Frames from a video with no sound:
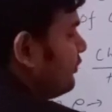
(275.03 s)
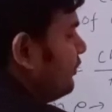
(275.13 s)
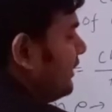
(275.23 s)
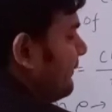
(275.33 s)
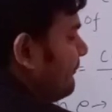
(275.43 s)

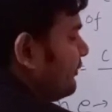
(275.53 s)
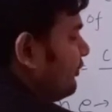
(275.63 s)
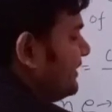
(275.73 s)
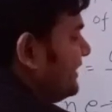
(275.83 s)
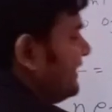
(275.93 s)
कुलम
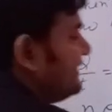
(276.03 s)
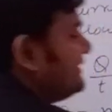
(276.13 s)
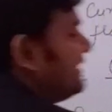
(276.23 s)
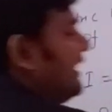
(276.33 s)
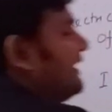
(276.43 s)
क्योंकि देखिए
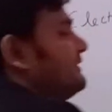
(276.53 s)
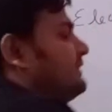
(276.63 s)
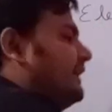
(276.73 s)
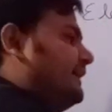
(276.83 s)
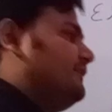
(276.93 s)
चार्ज
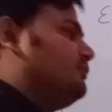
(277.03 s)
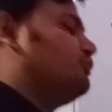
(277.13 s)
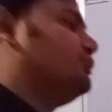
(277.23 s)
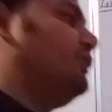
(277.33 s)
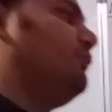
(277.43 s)
है तो
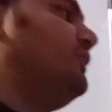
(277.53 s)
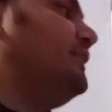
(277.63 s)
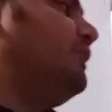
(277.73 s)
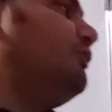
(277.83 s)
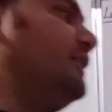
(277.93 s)
उसकी यूनिट
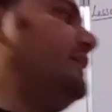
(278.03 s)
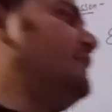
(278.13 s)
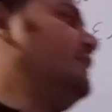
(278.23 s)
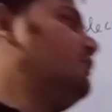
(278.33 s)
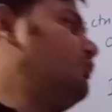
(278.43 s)
क्या होगी
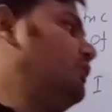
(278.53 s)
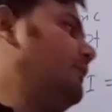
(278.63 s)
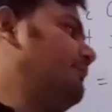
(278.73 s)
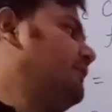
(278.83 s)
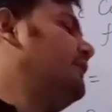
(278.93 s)
कुलम